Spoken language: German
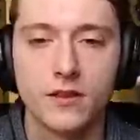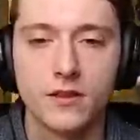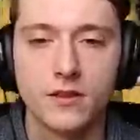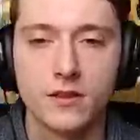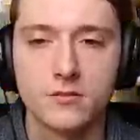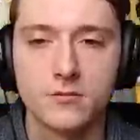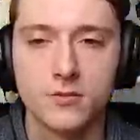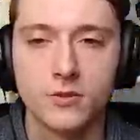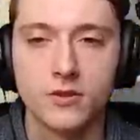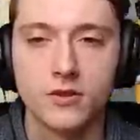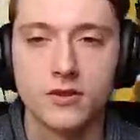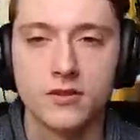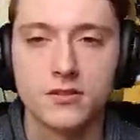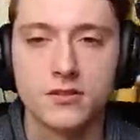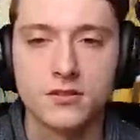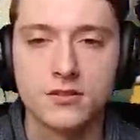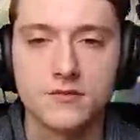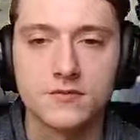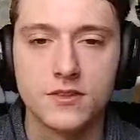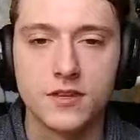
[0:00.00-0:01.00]
Das Blöde ist,
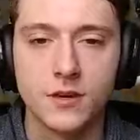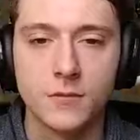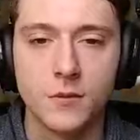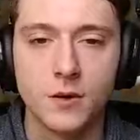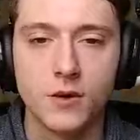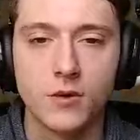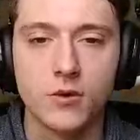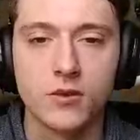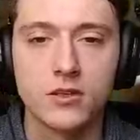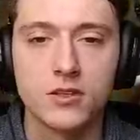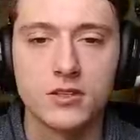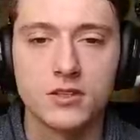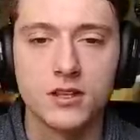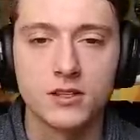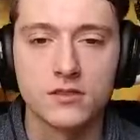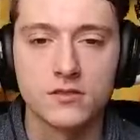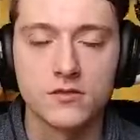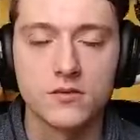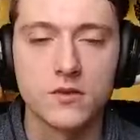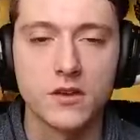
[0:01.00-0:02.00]
das wird aber auch nicht
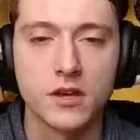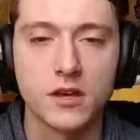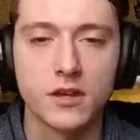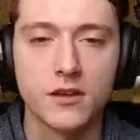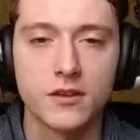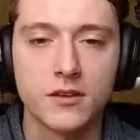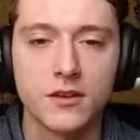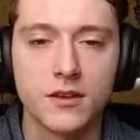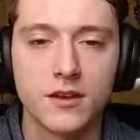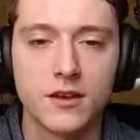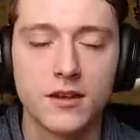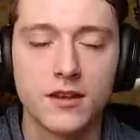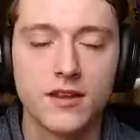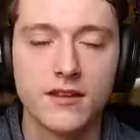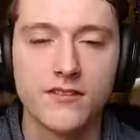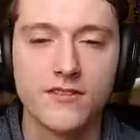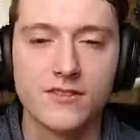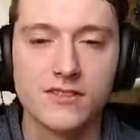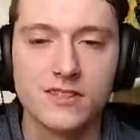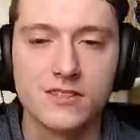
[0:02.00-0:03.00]
lange so gehen.
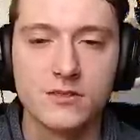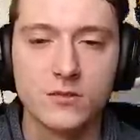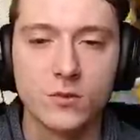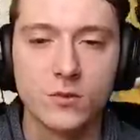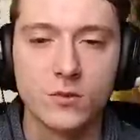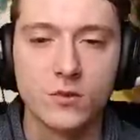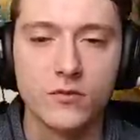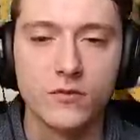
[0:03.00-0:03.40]
Wieso?